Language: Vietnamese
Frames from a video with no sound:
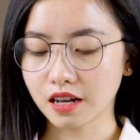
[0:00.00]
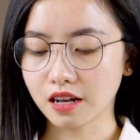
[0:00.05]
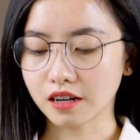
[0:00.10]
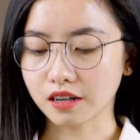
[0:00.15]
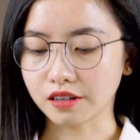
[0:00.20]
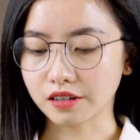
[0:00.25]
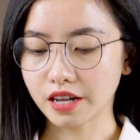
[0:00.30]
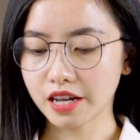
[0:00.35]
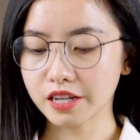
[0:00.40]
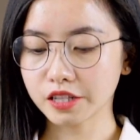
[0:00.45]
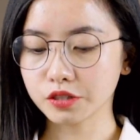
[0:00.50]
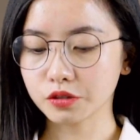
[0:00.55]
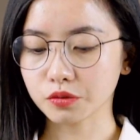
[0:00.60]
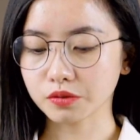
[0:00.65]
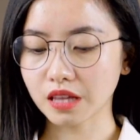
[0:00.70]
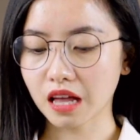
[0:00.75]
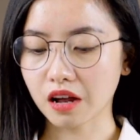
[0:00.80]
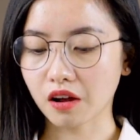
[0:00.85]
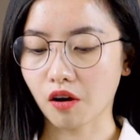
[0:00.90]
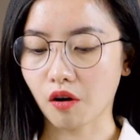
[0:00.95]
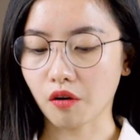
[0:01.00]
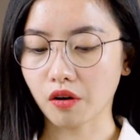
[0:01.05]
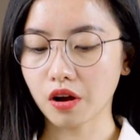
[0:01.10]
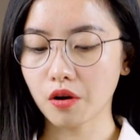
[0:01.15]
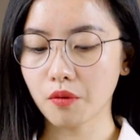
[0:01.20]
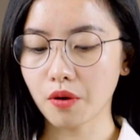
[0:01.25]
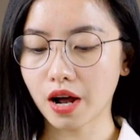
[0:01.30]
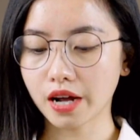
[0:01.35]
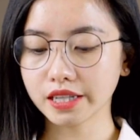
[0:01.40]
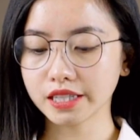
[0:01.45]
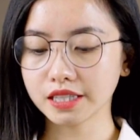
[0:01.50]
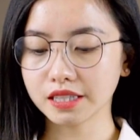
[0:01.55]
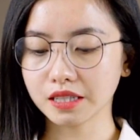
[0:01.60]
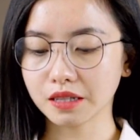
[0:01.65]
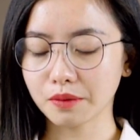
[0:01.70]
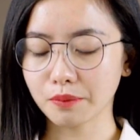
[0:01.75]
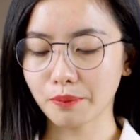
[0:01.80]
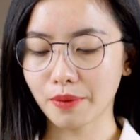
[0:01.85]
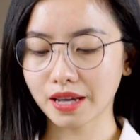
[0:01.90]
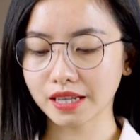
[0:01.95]
Ở đây chúng ta có câu A
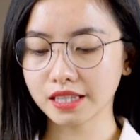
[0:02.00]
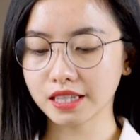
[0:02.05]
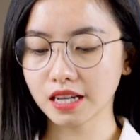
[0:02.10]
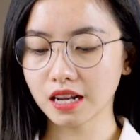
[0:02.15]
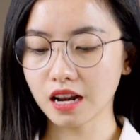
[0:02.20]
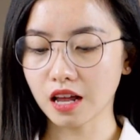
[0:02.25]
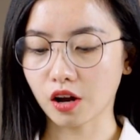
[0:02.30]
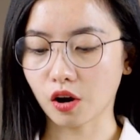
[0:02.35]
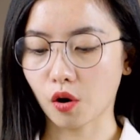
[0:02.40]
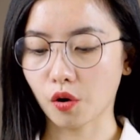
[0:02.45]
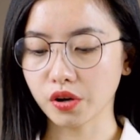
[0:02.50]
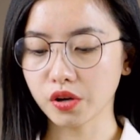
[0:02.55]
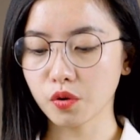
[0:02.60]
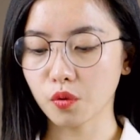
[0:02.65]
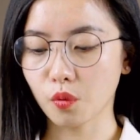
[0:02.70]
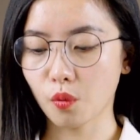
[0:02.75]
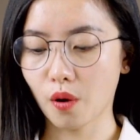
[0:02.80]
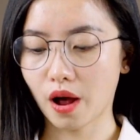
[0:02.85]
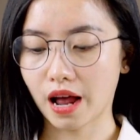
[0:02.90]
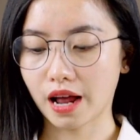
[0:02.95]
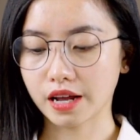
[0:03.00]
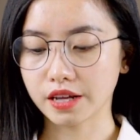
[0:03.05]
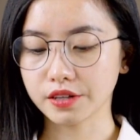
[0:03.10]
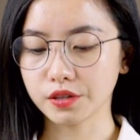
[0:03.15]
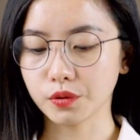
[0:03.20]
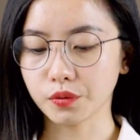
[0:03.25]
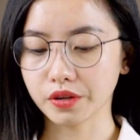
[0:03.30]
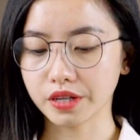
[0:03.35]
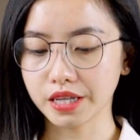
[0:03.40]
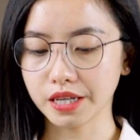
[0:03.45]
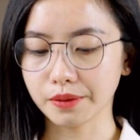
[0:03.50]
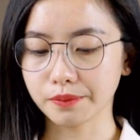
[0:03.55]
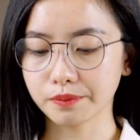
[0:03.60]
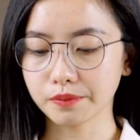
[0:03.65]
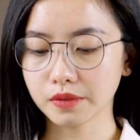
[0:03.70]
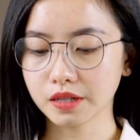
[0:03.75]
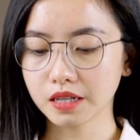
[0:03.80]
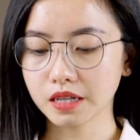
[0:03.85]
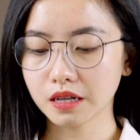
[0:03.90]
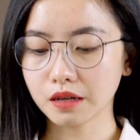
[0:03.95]
mang nghĩa là có hiệu quả, hiệu nghiệm,
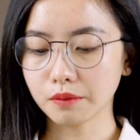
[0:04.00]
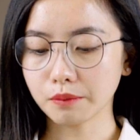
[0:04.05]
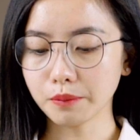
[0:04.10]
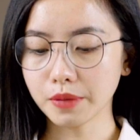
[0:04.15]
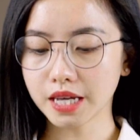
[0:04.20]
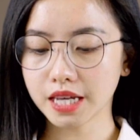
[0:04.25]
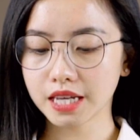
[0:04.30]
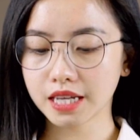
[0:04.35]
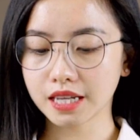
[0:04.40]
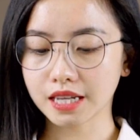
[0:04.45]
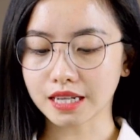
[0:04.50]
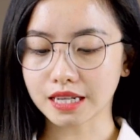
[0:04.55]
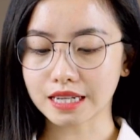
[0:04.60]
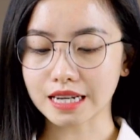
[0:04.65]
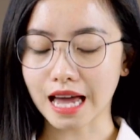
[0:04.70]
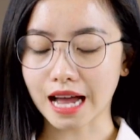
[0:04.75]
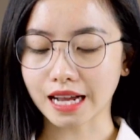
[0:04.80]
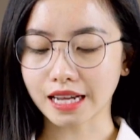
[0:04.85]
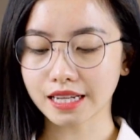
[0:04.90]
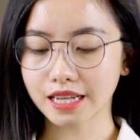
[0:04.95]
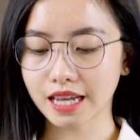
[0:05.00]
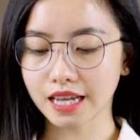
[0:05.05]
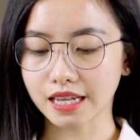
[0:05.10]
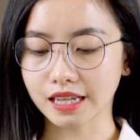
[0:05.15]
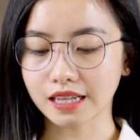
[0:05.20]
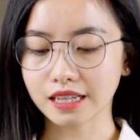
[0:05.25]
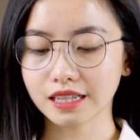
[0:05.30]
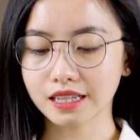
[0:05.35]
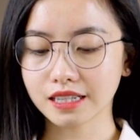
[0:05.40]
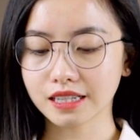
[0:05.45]
B đáng kể,